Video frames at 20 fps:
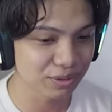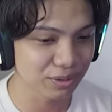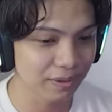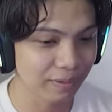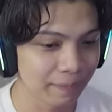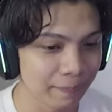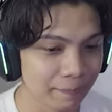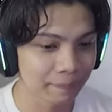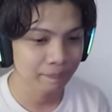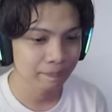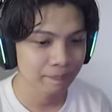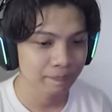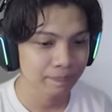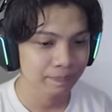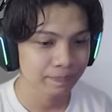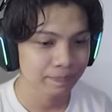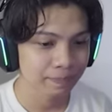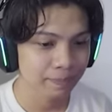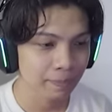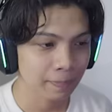cuy.
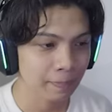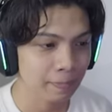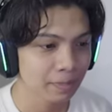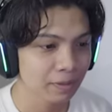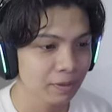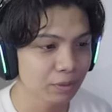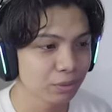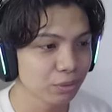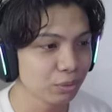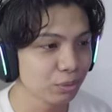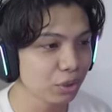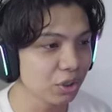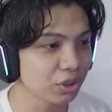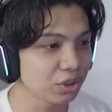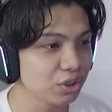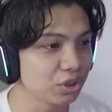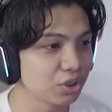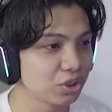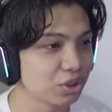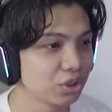
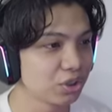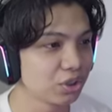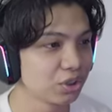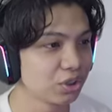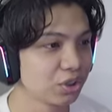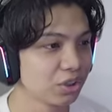Wish!